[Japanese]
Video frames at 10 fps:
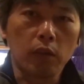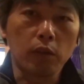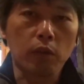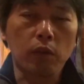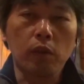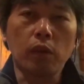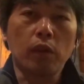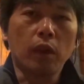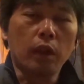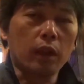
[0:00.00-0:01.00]
というところ
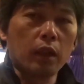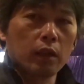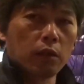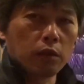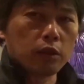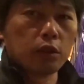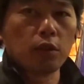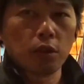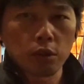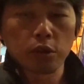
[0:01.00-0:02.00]
を、えー、この企
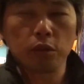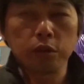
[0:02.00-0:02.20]
業講習